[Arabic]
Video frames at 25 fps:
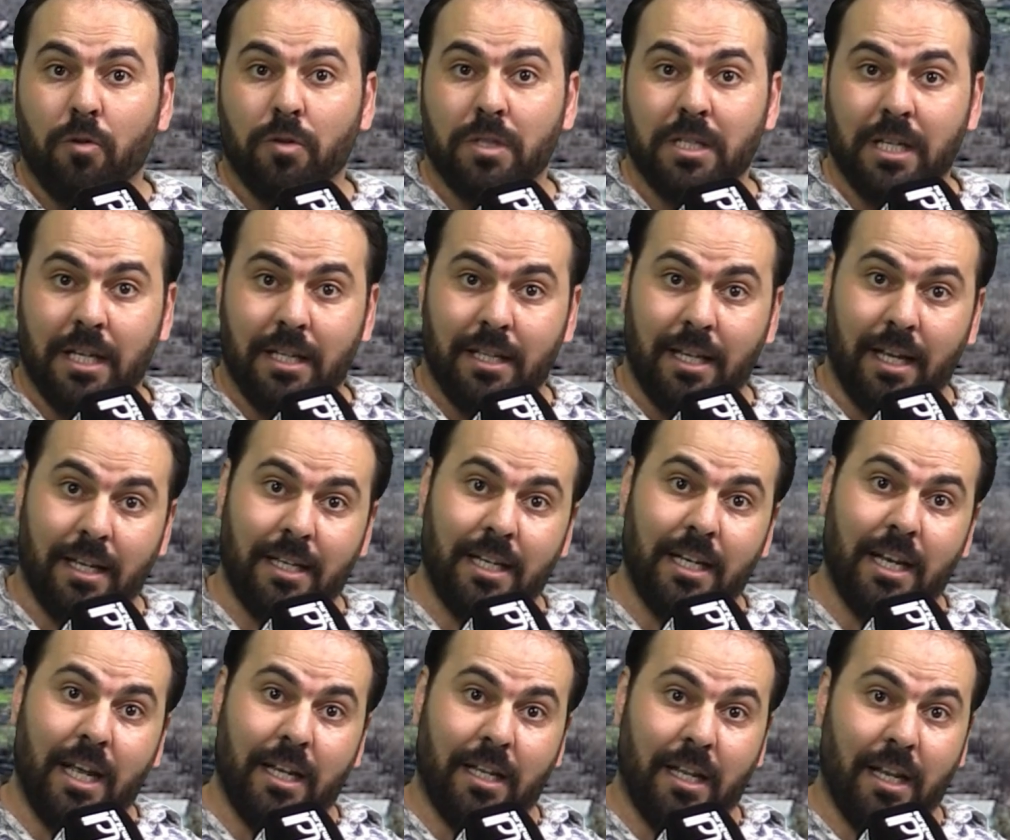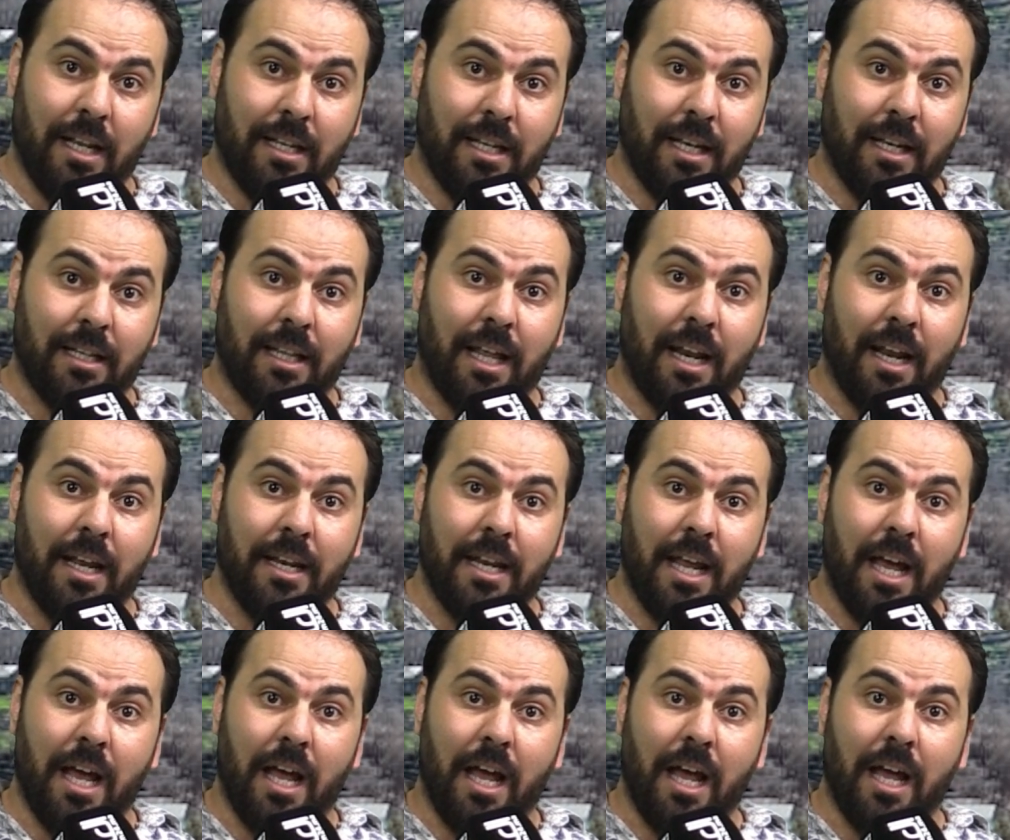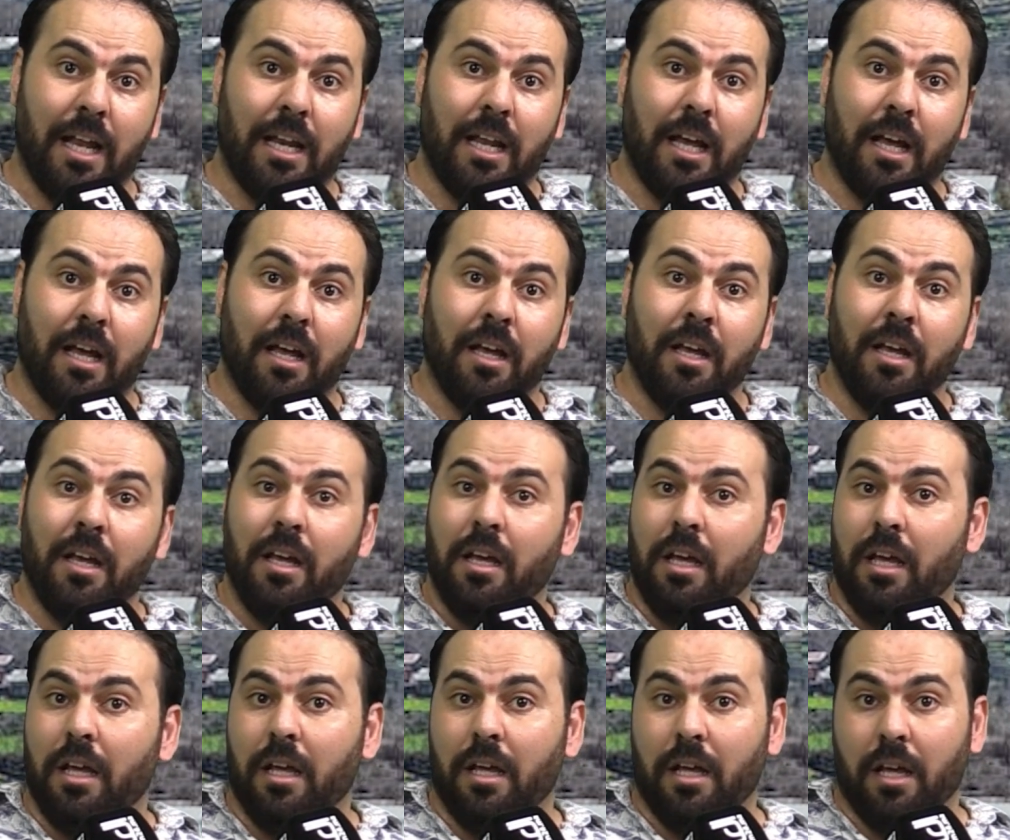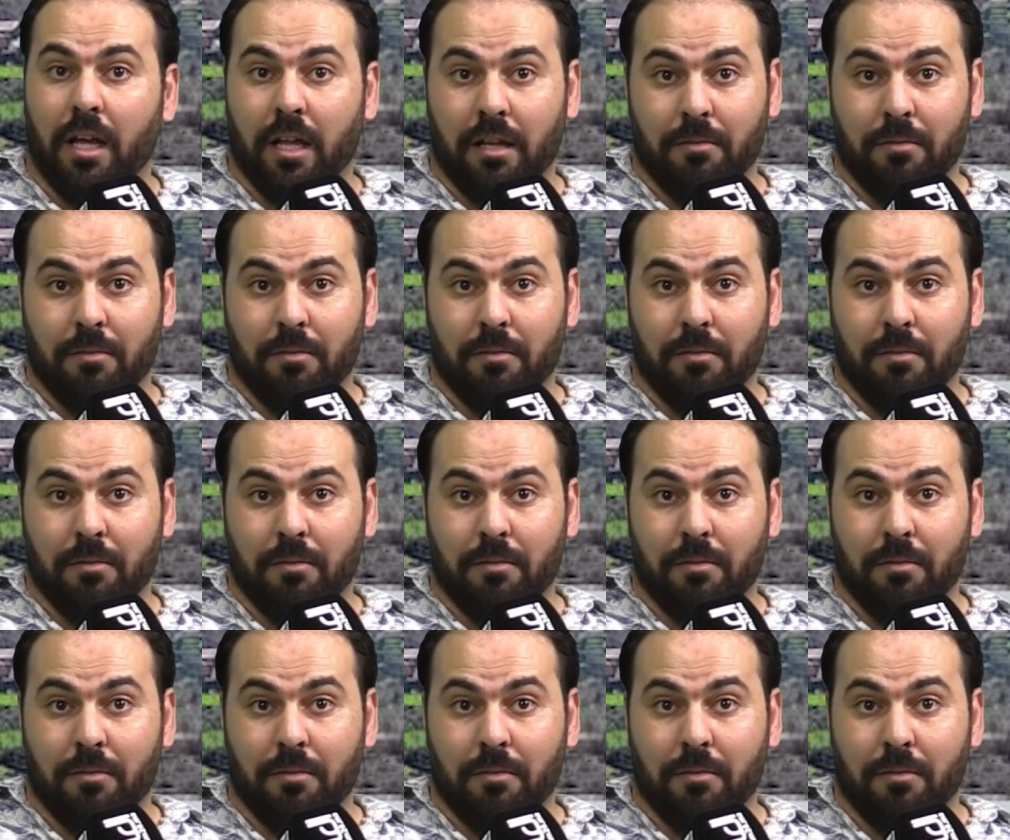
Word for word: يخص التعديلات التي اقترحناها على آه،